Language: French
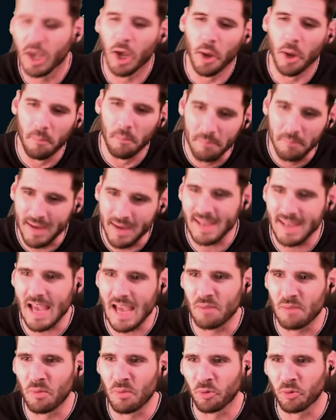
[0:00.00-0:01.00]
mais il y a
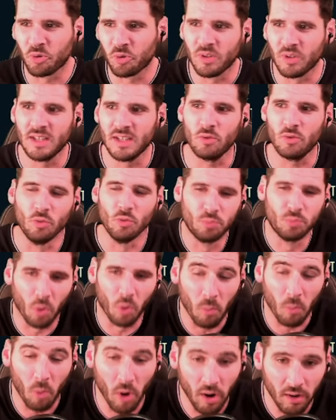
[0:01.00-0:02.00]
un moment donné où pour
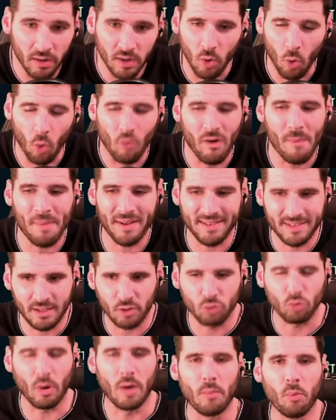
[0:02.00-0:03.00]
moi, on va partir
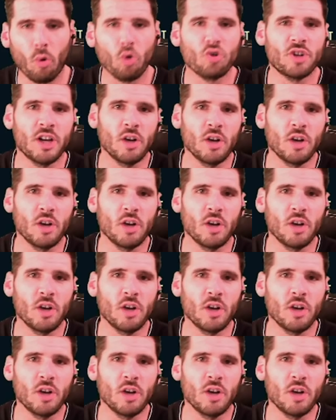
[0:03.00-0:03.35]
sur un projet